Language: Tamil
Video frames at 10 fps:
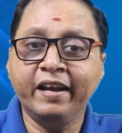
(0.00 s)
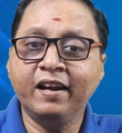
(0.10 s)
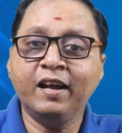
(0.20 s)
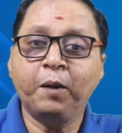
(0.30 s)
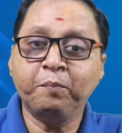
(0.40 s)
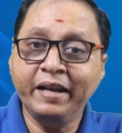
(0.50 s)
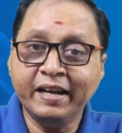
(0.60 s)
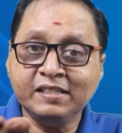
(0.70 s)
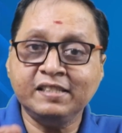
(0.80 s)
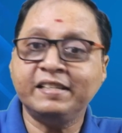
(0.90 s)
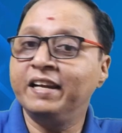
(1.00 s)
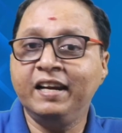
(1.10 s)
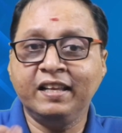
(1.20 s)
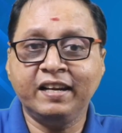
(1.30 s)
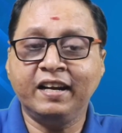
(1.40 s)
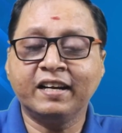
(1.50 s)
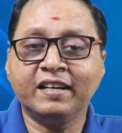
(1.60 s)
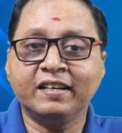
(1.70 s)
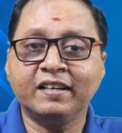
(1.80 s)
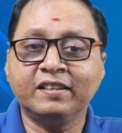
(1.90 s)
ஏன்னா நம்ம நிகழ்ச்சி சென்னையில் தான்
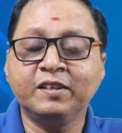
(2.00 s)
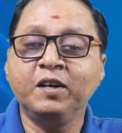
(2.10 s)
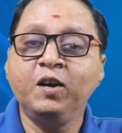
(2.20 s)
நடக்கிறக்கிறது